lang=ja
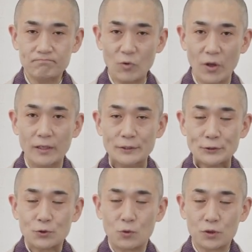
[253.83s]
で
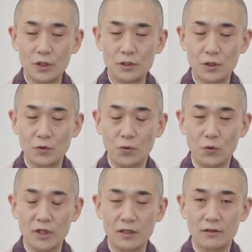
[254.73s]
ご大家
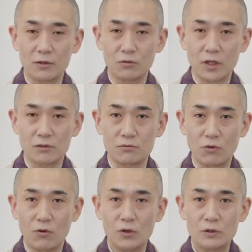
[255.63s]
の大旦那となる
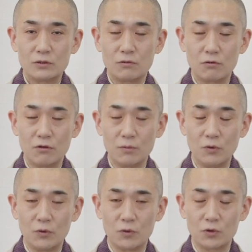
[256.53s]
とこれは
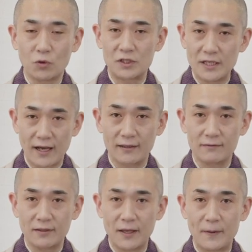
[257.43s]
もう時が
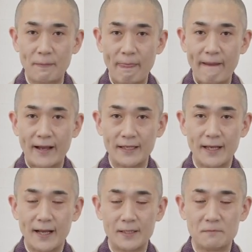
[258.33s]
あって。
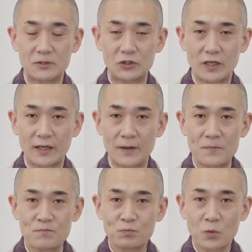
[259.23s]
金がありますか
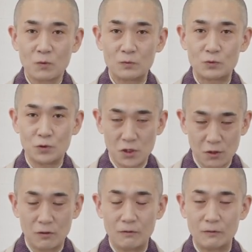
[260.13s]
ら、それ
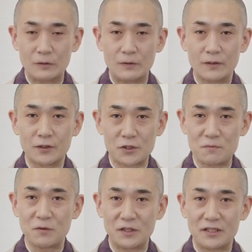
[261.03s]
じゃあ
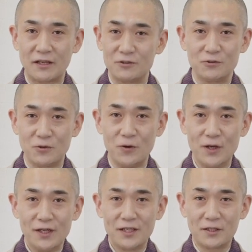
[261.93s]
私も義太夫を
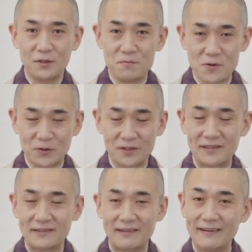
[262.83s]
やってみようっ
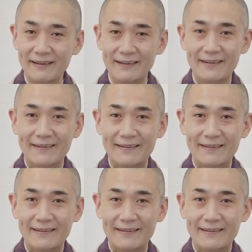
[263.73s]
てんでね、